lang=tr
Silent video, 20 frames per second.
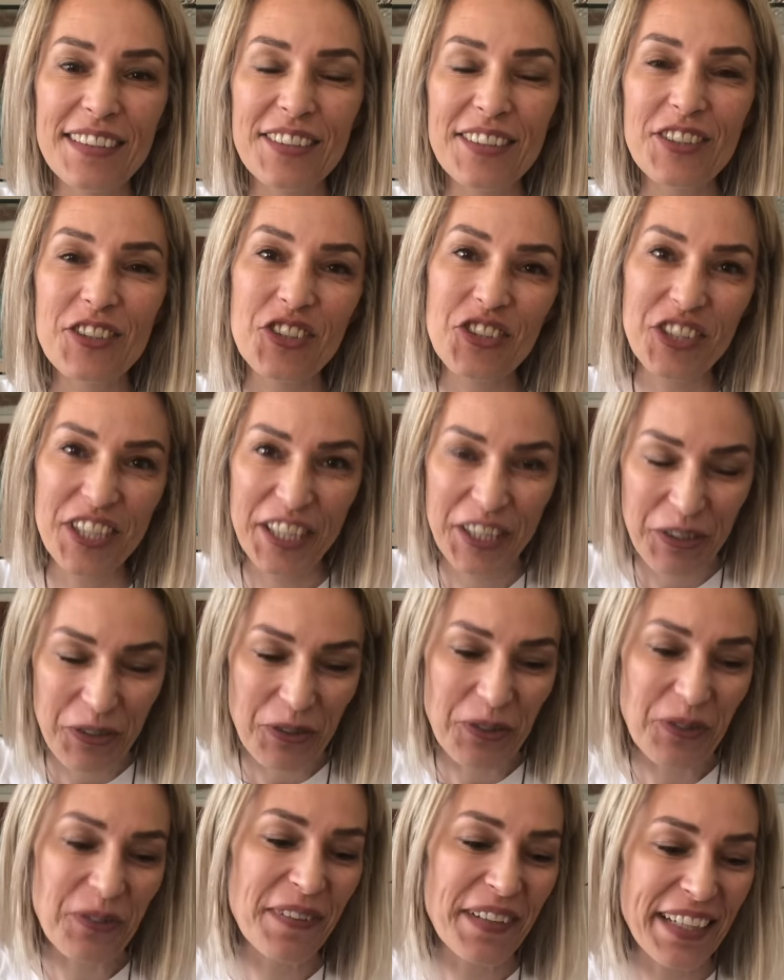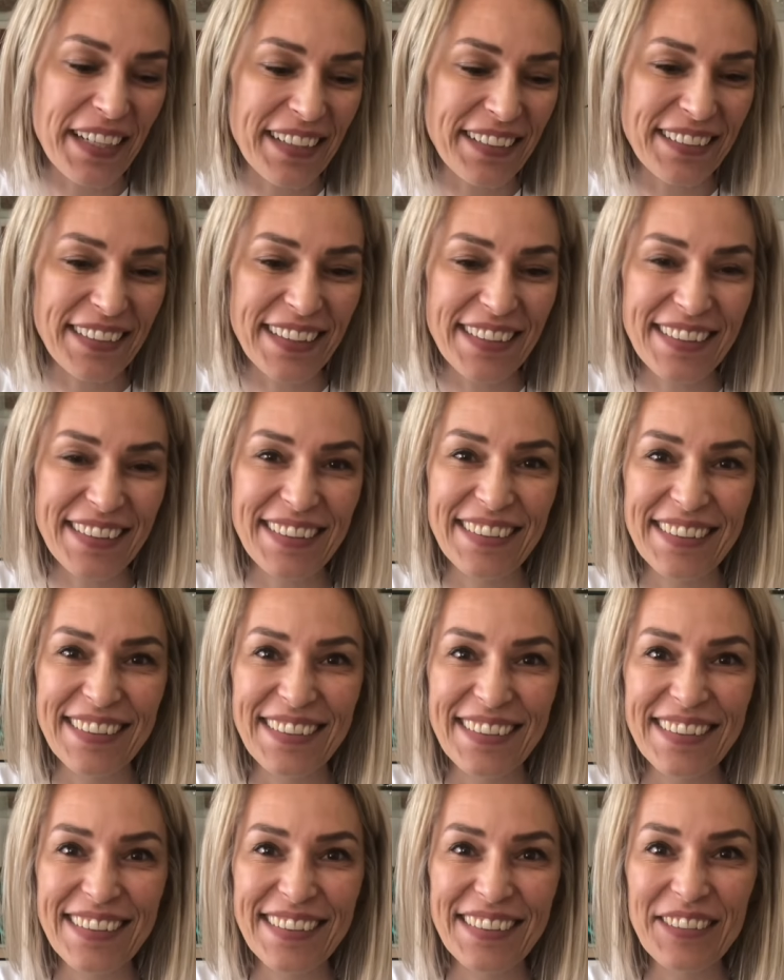çiçeğe gönül verenler
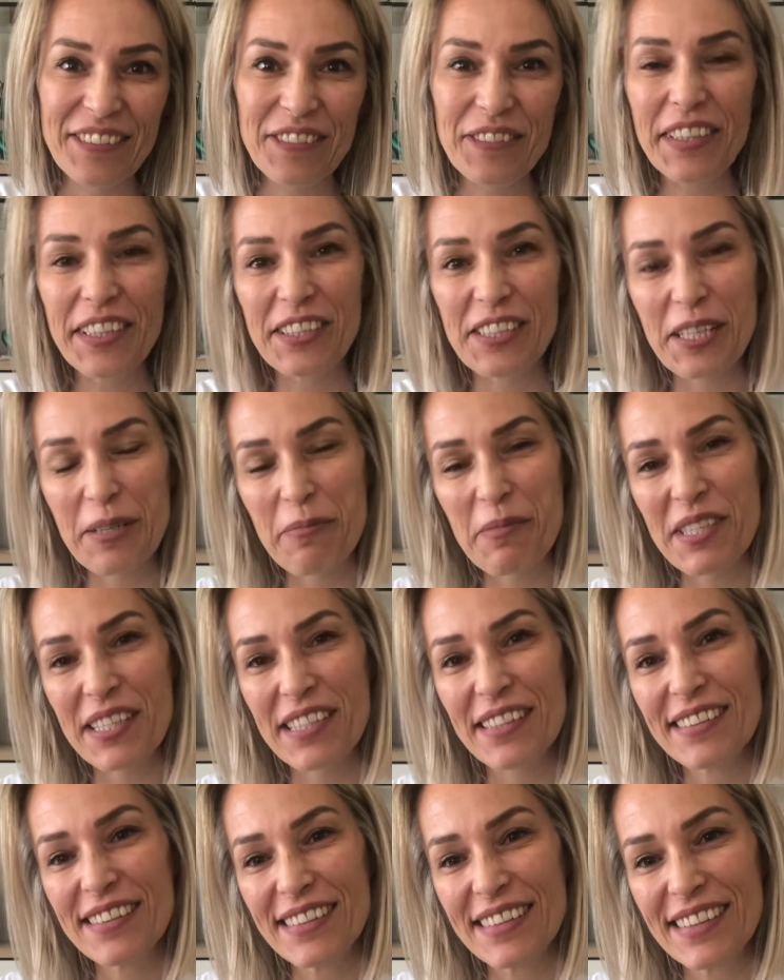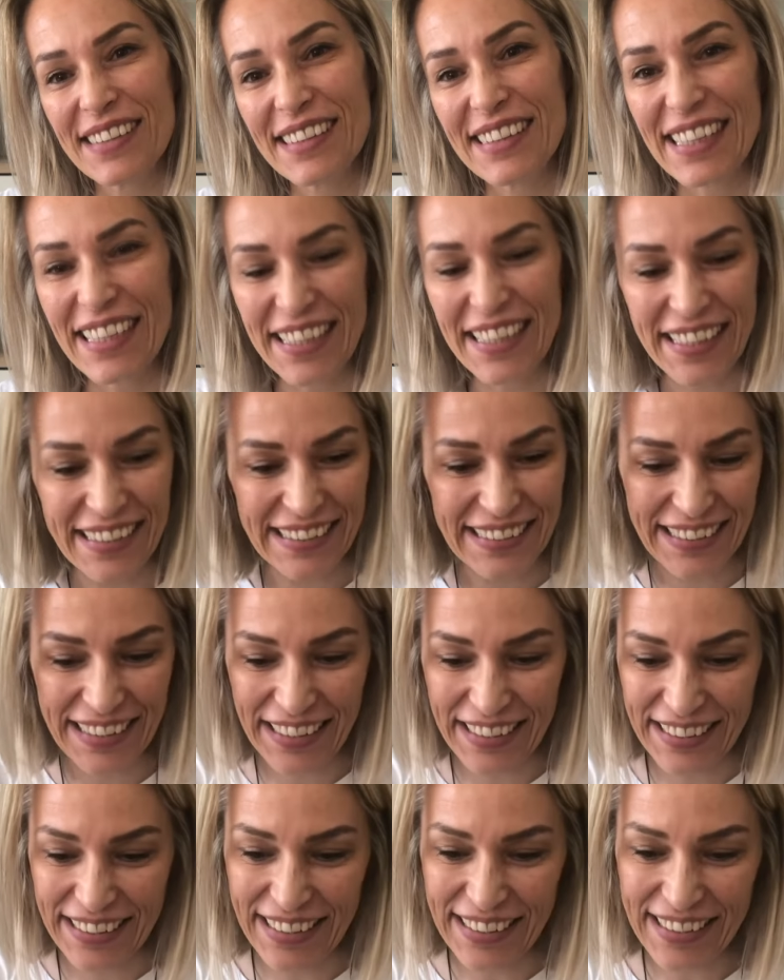ve aramıza yeni
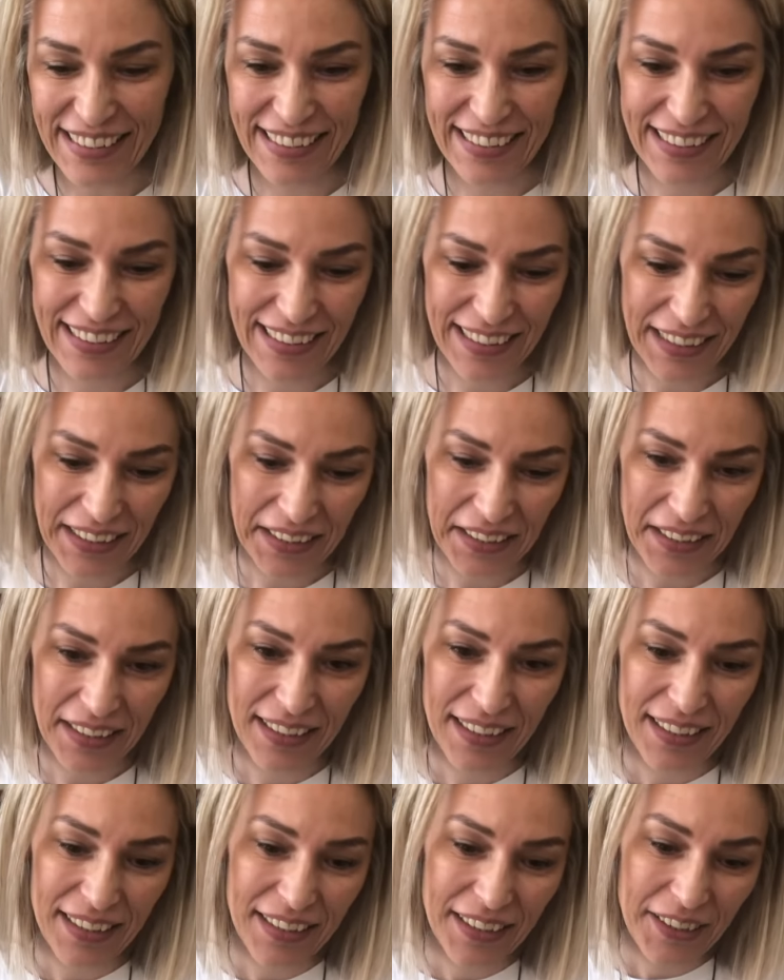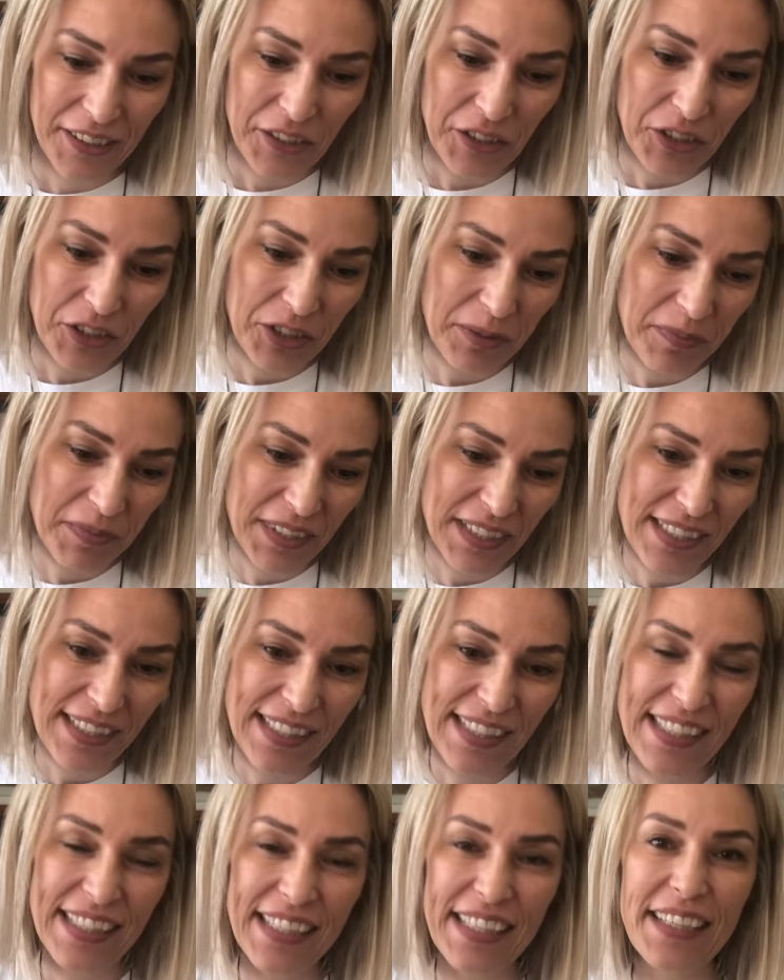katılanlar. Şimdi
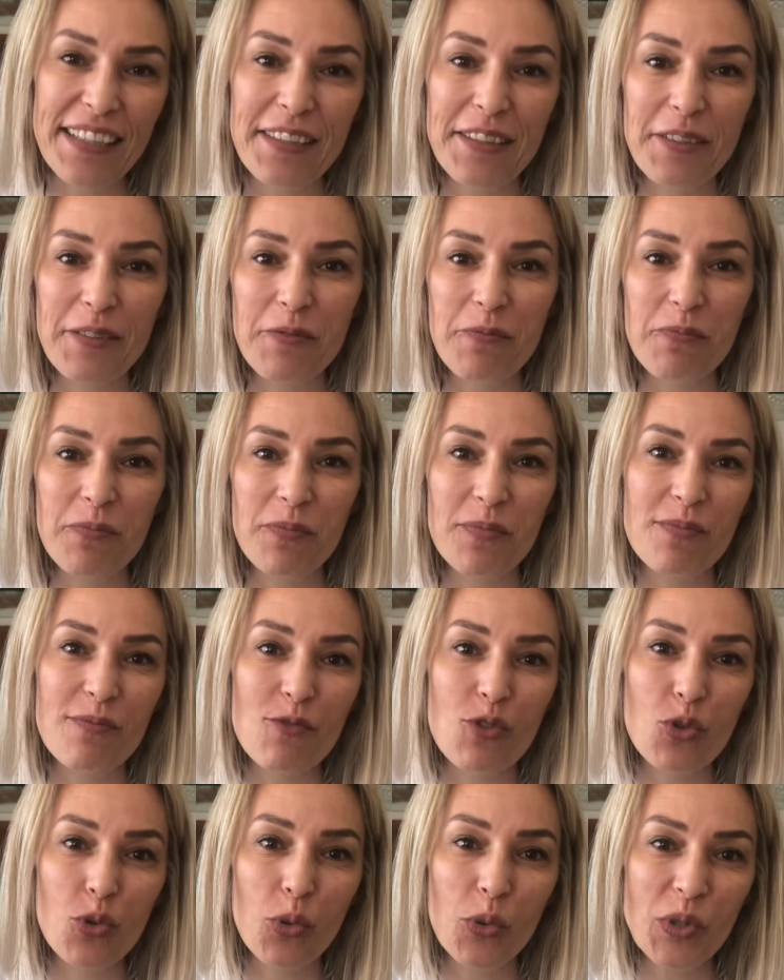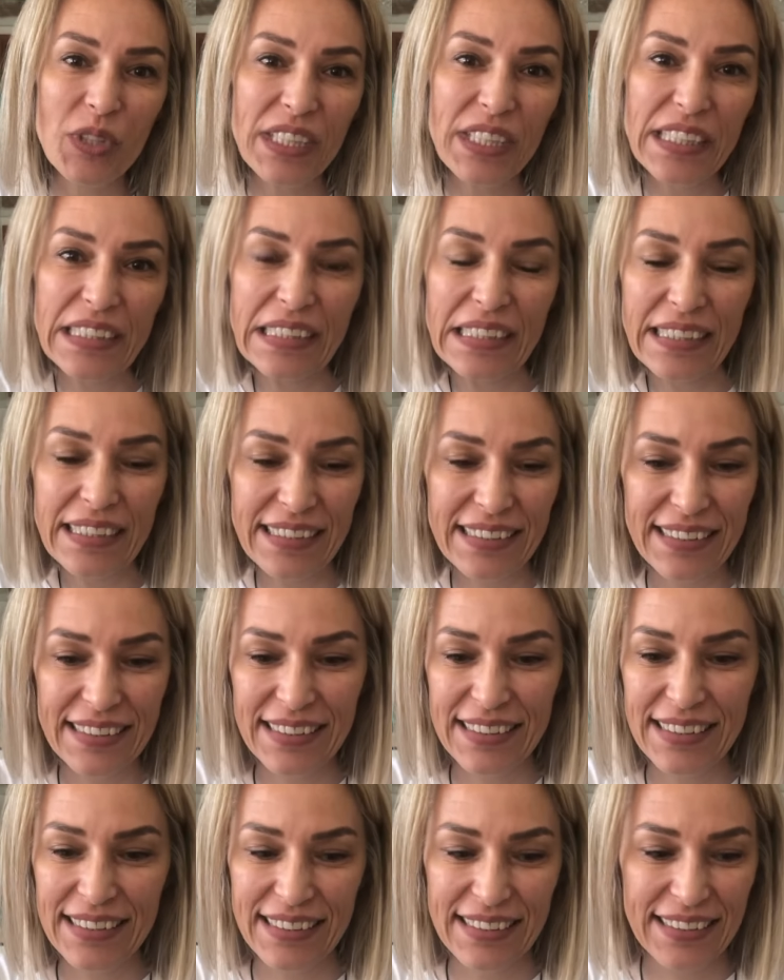size son yılların
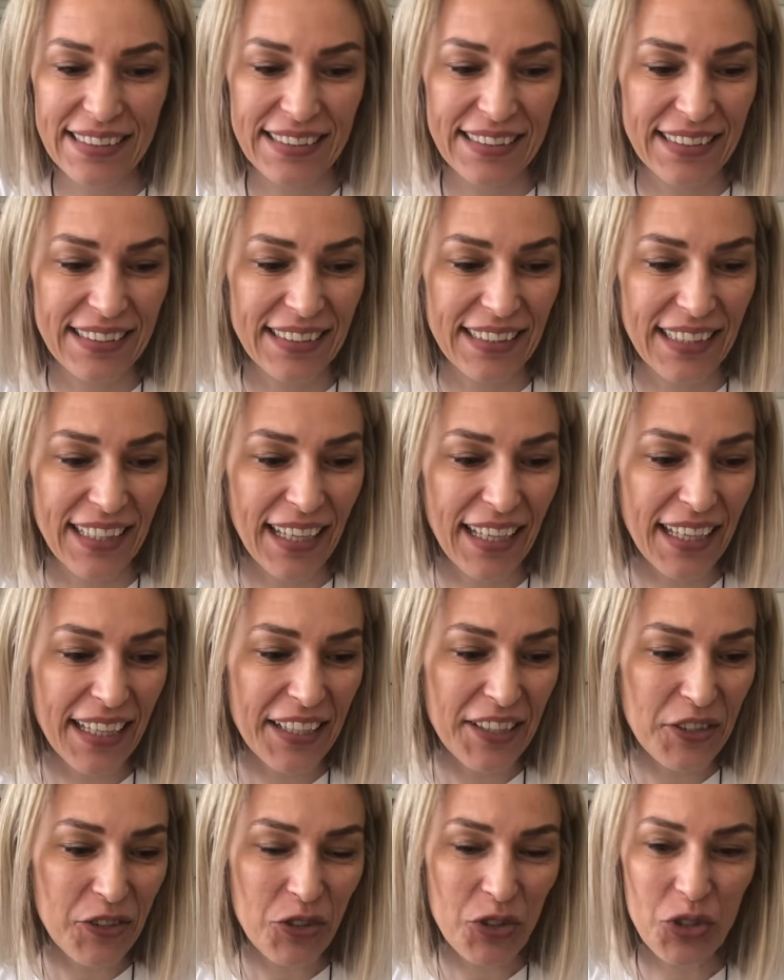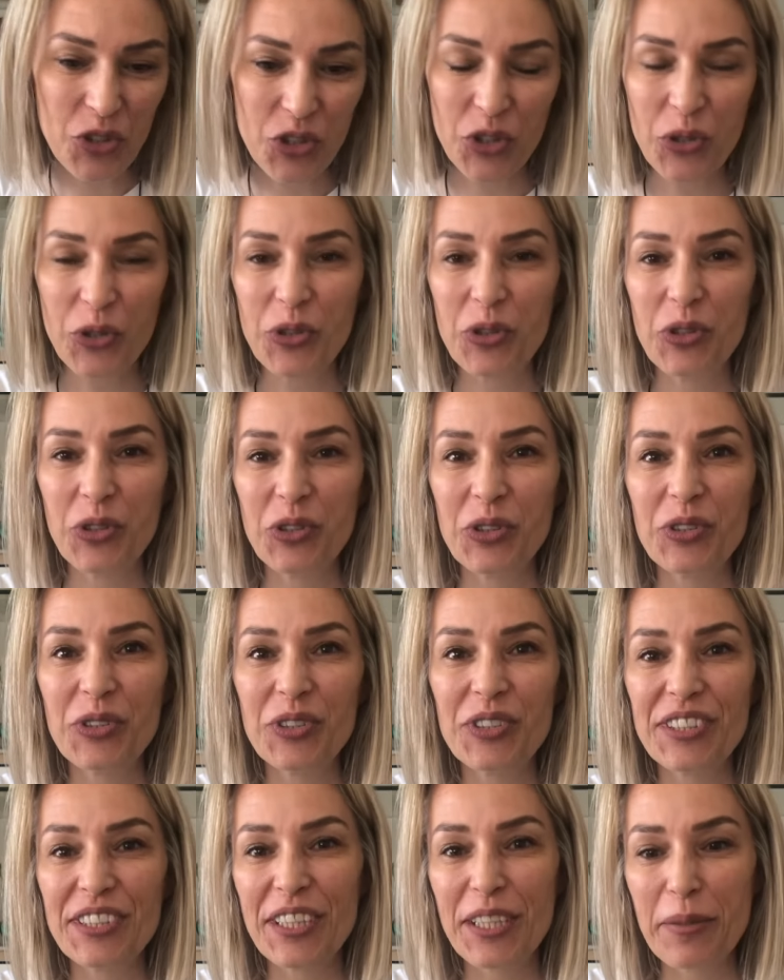en çok
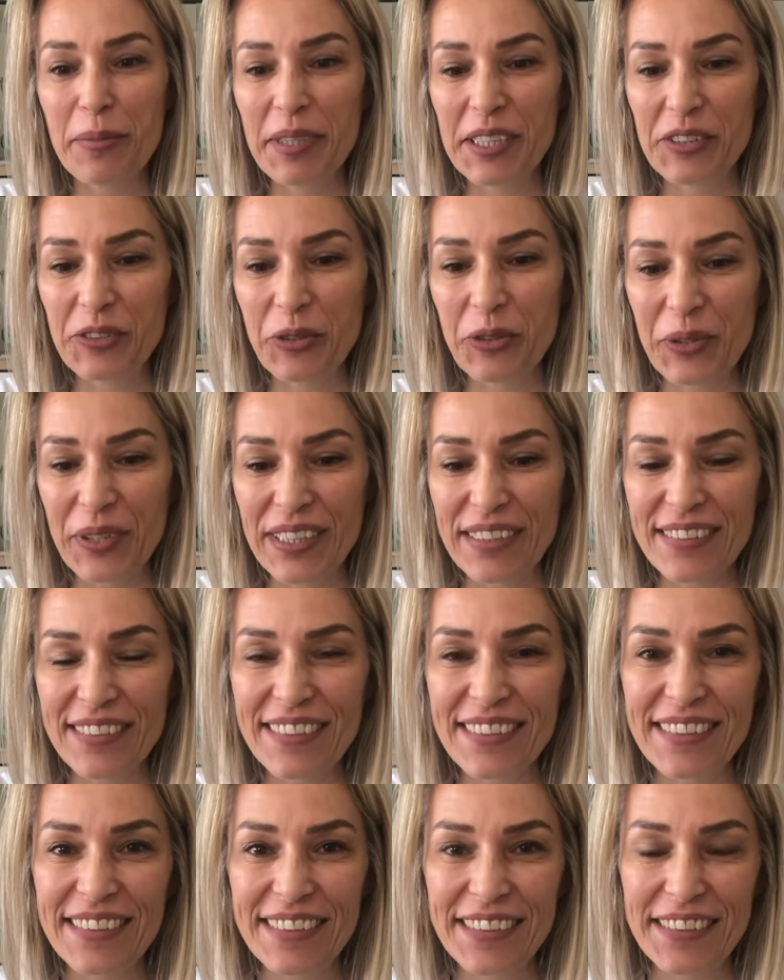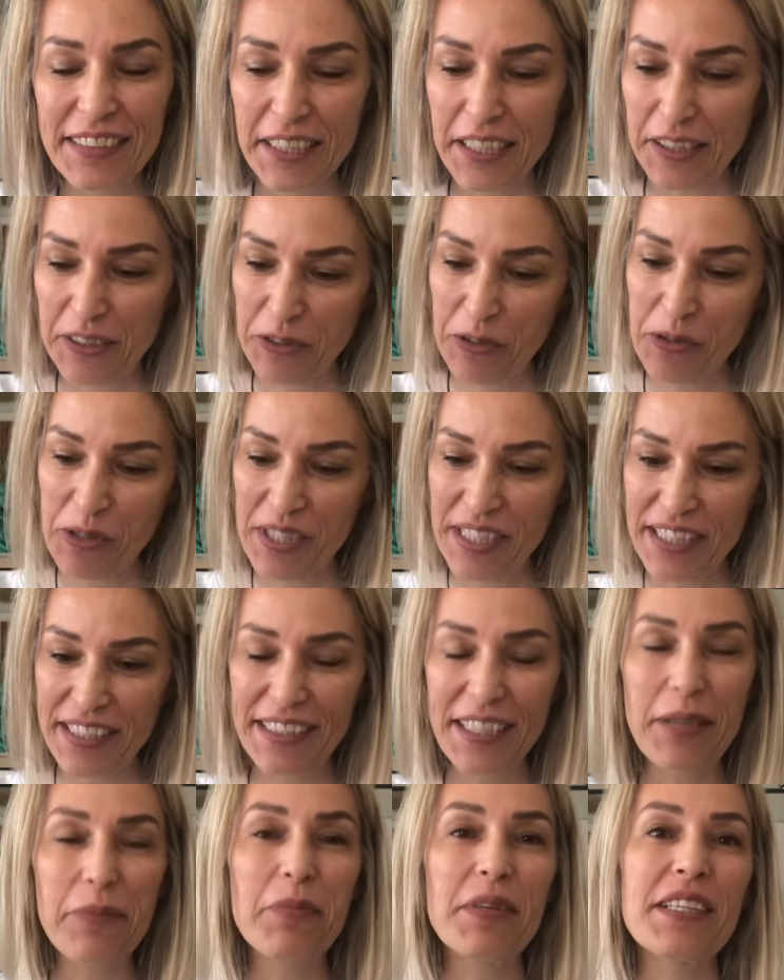rağbet gören
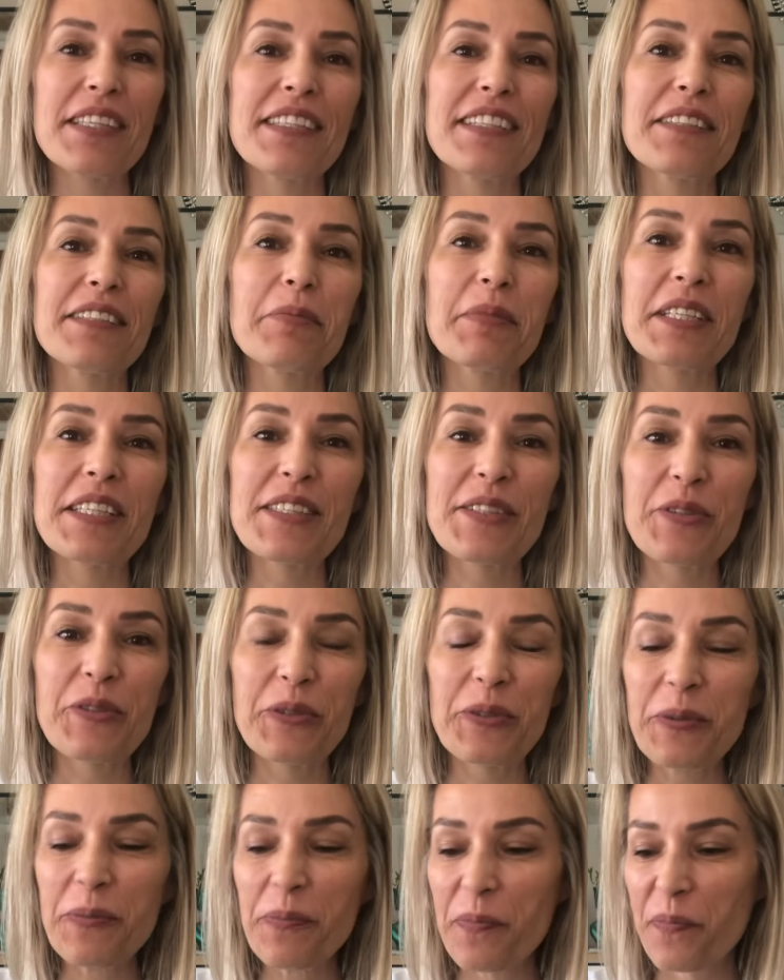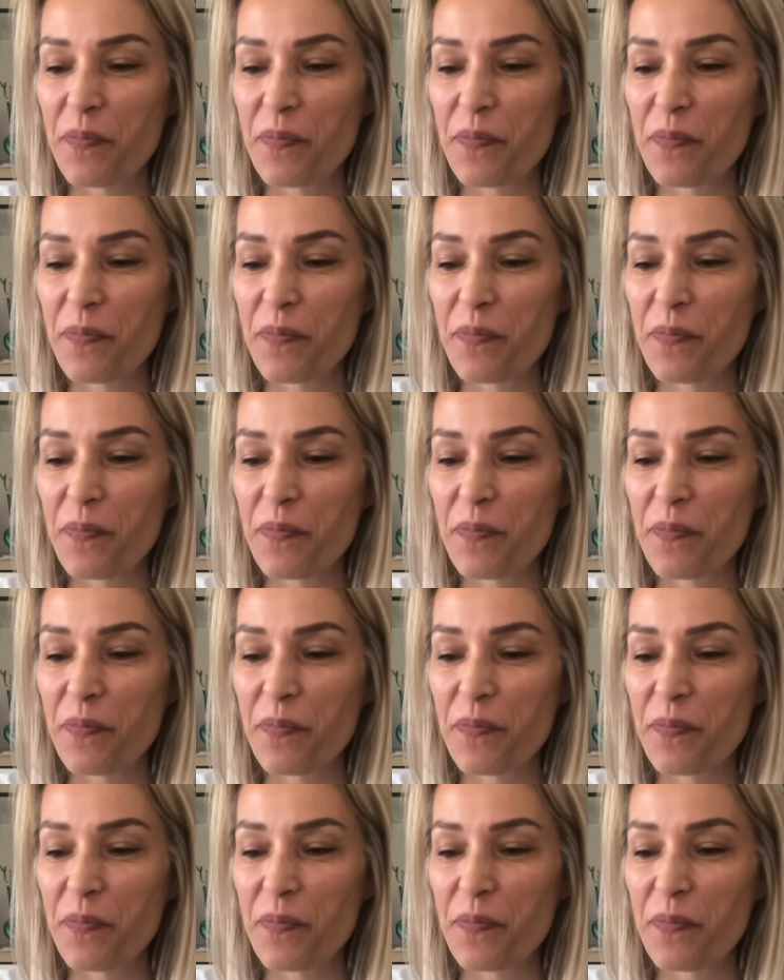kaktüslerinden bahsetmek istiyorum.